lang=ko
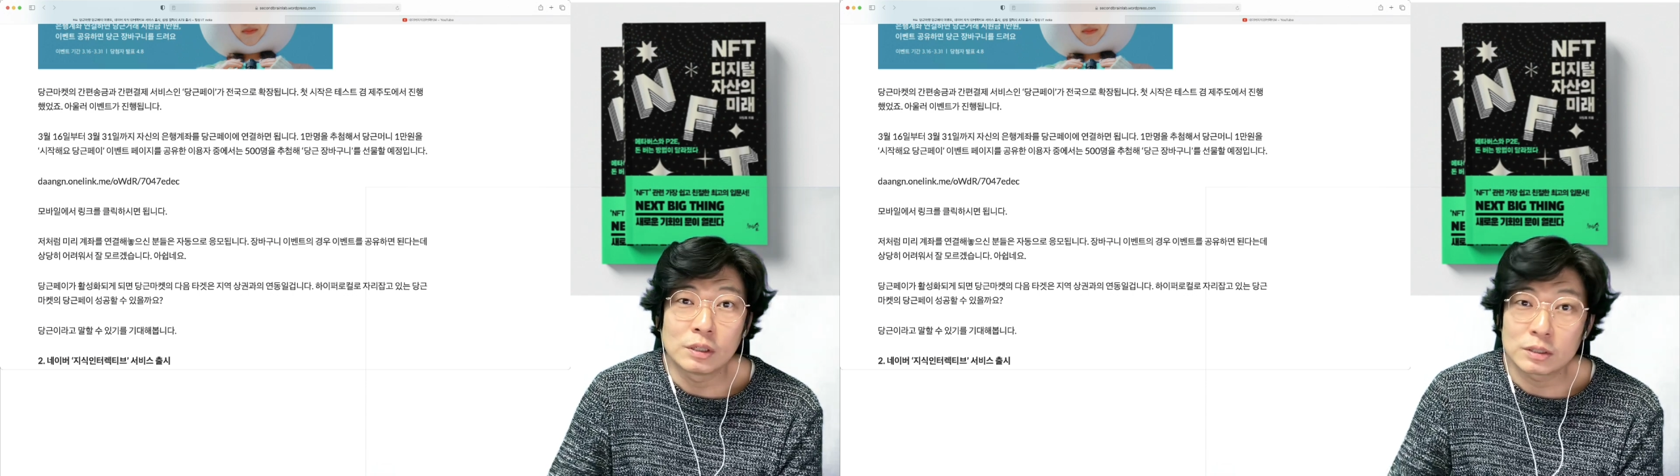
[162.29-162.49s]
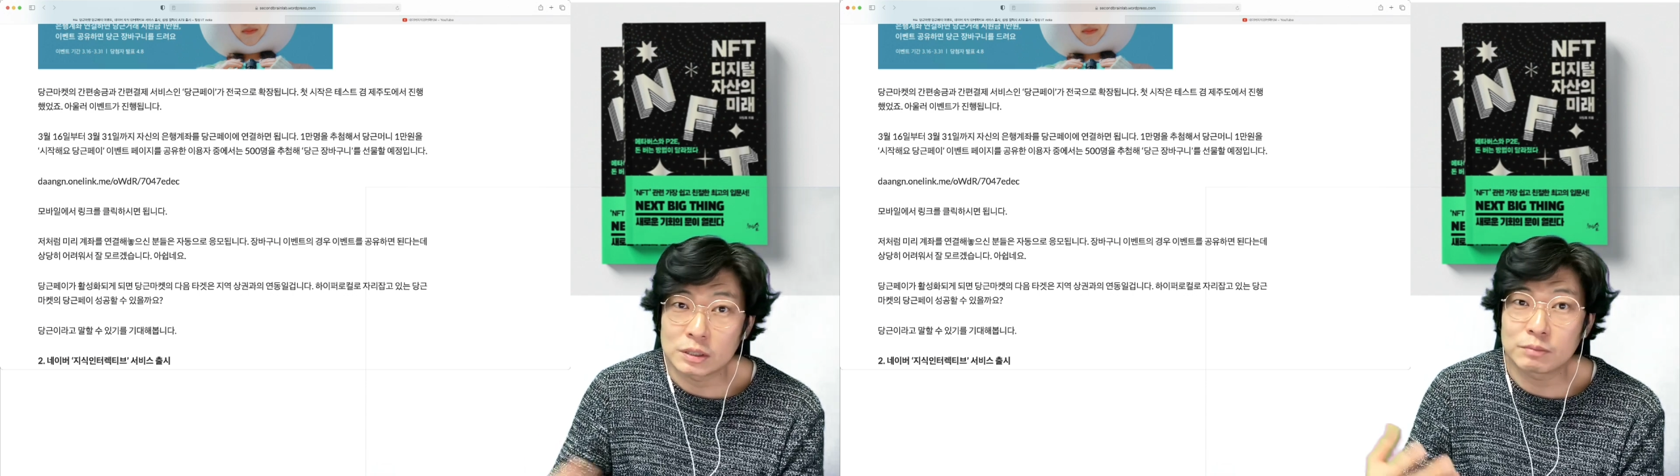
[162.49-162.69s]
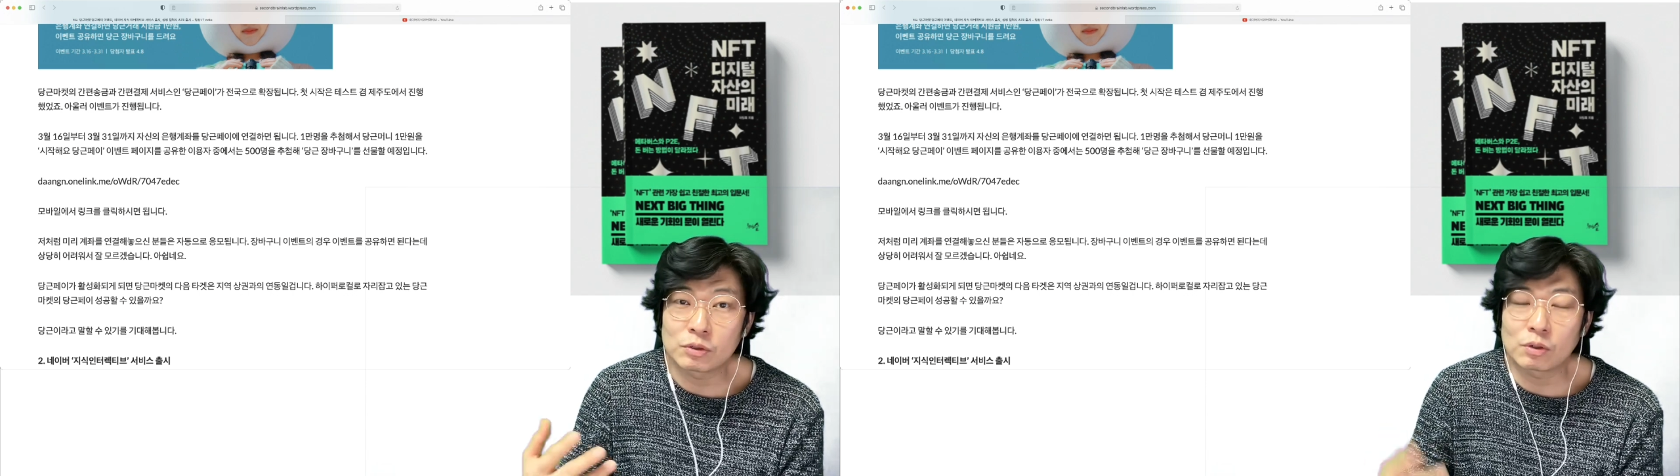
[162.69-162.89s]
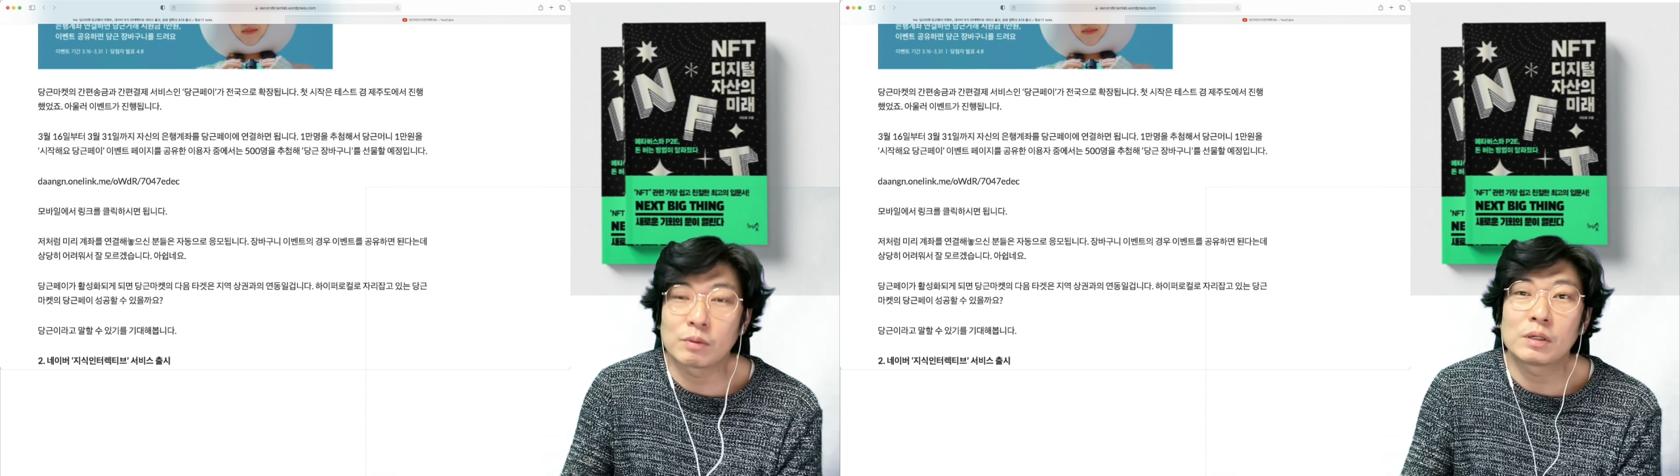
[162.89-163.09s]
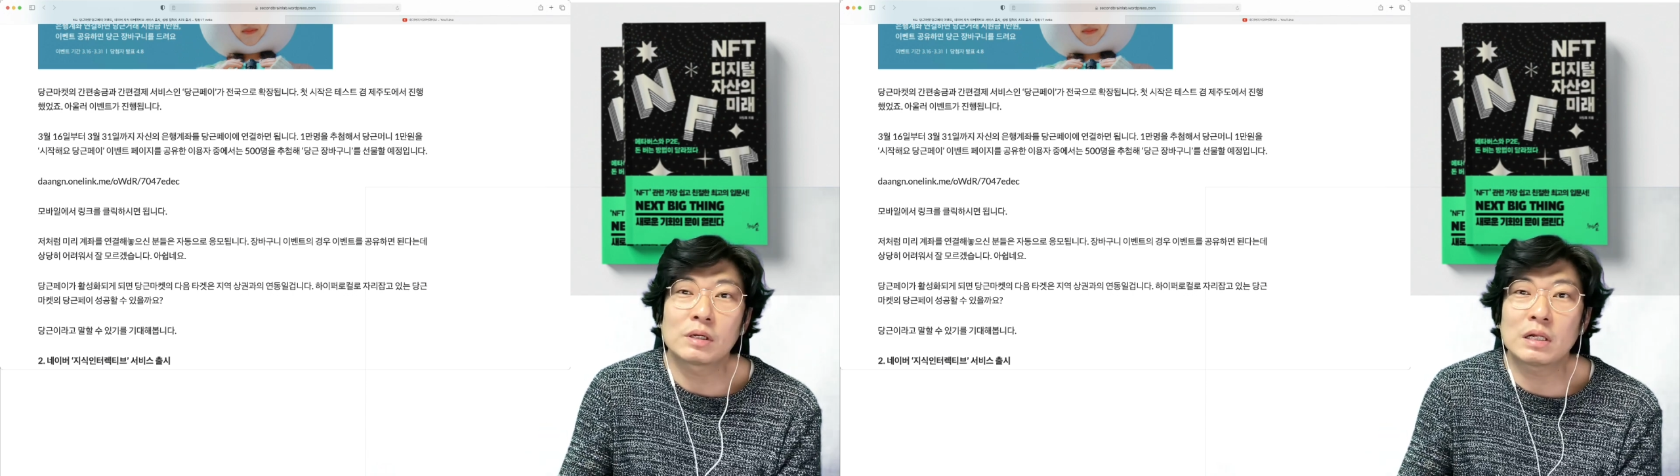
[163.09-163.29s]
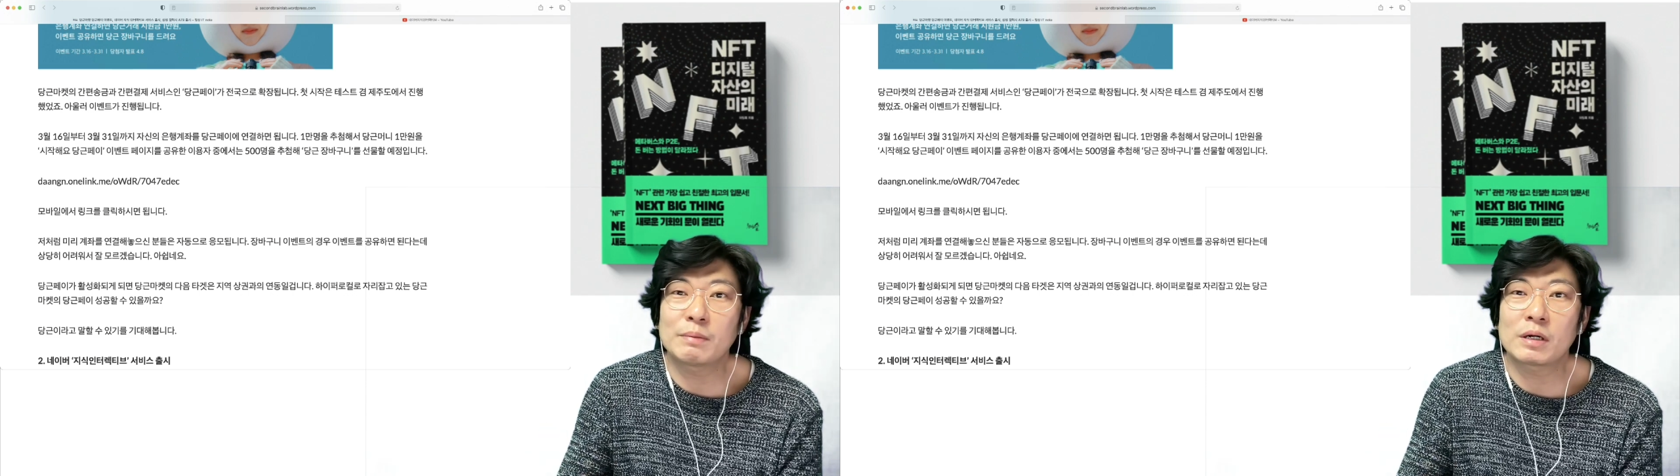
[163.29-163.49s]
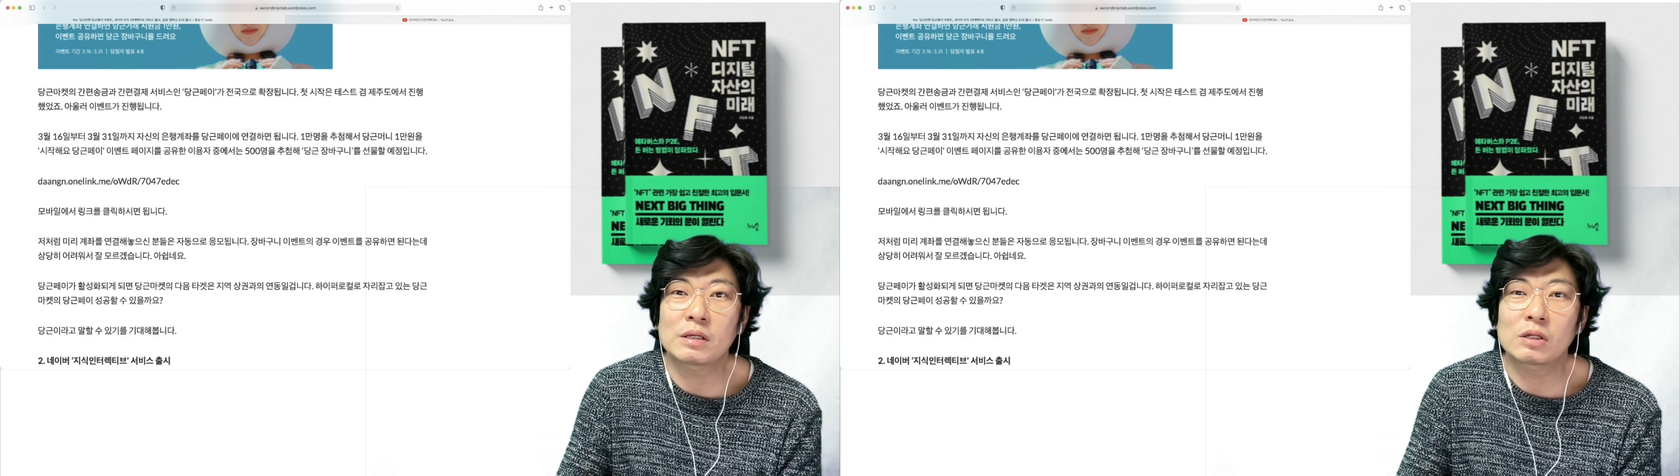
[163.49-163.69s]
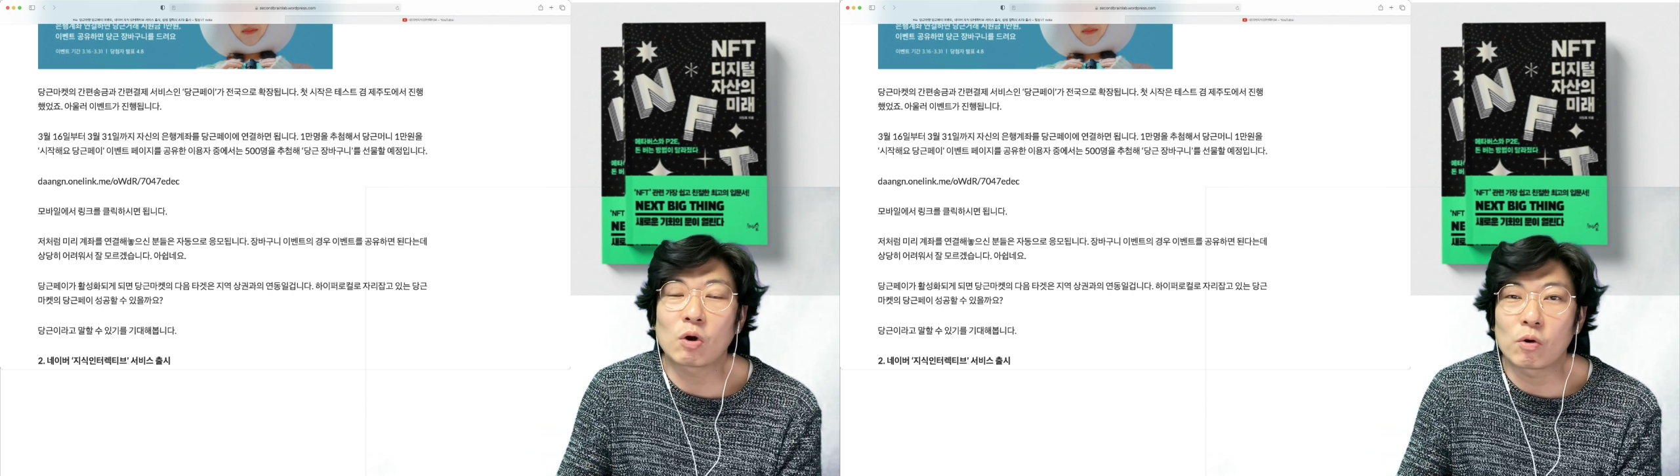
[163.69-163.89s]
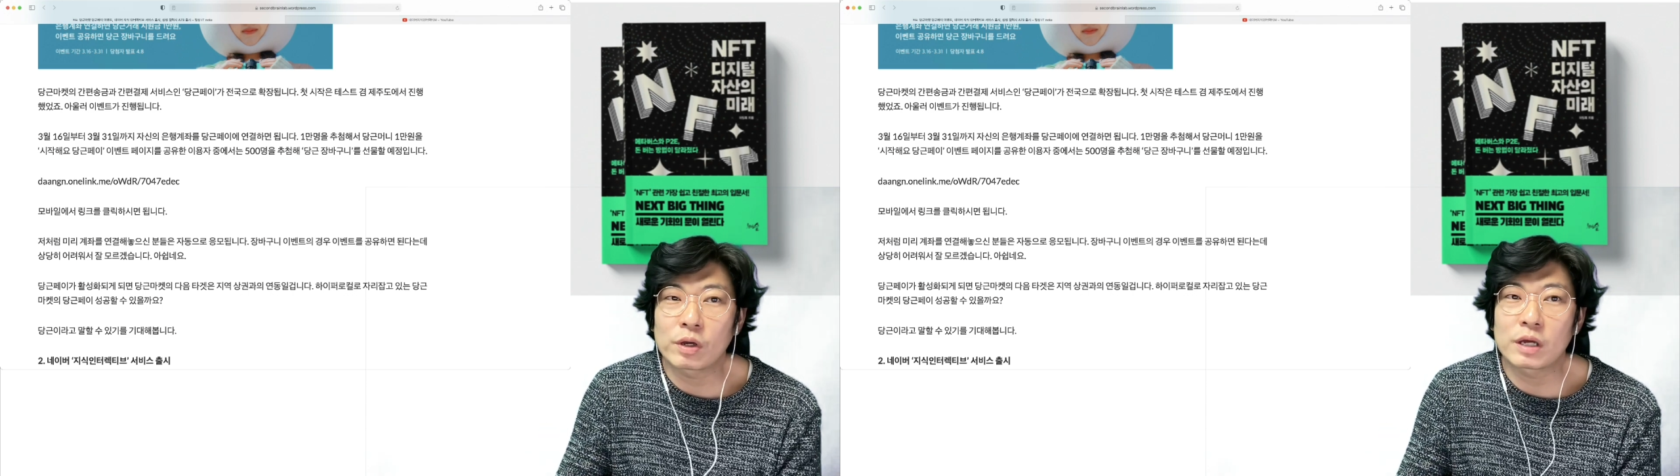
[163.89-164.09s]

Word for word: 지금처럼 일반인 거래에